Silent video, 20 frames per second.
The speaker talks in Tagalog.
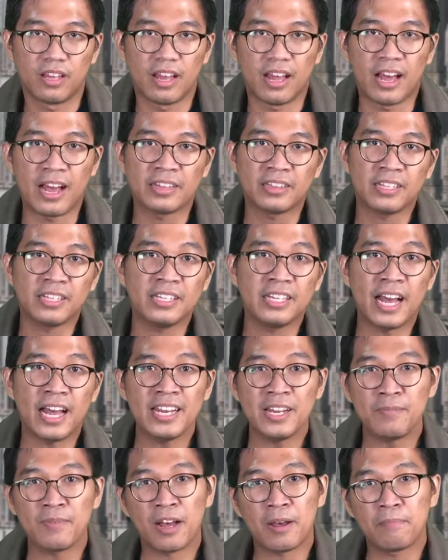At yan
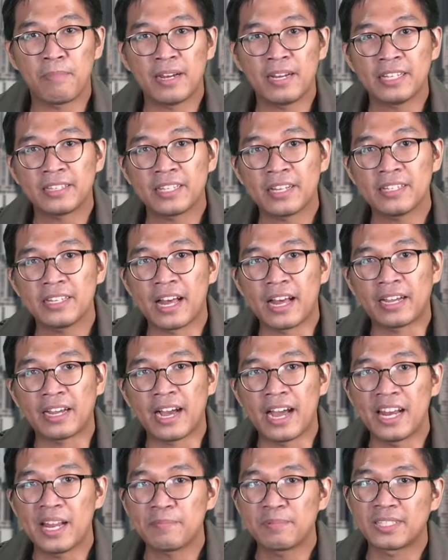ang mga balitang
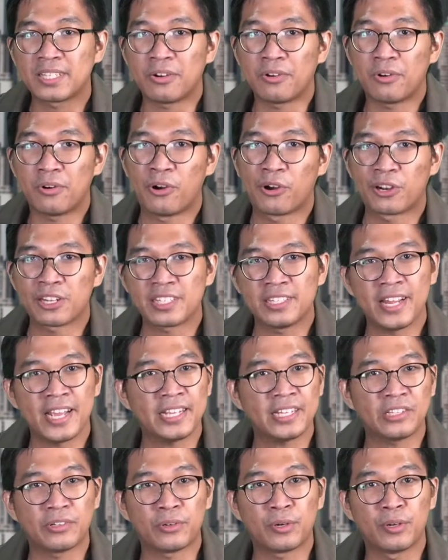nakalap sa oras na
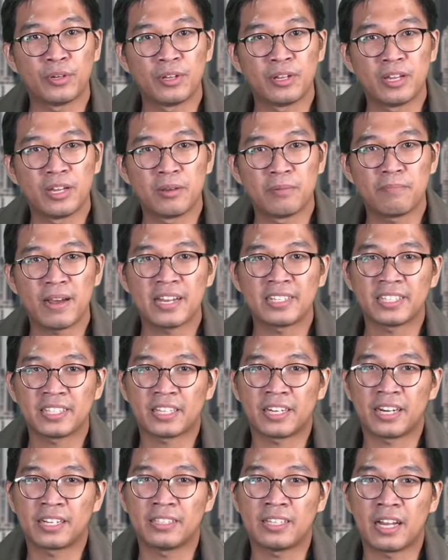ito. Para sa
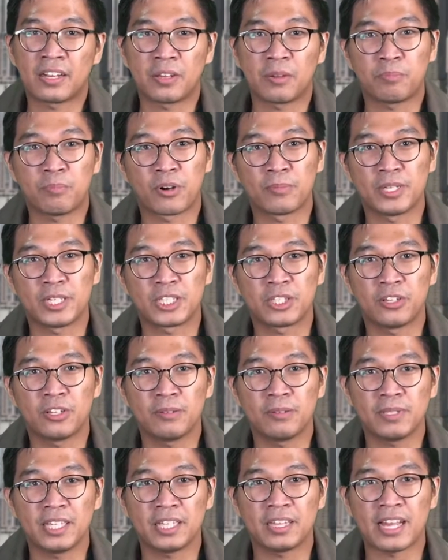karagdagang impormasyon,
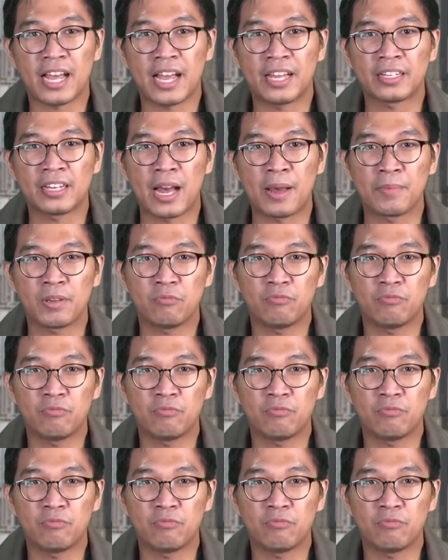bisitahin ang aming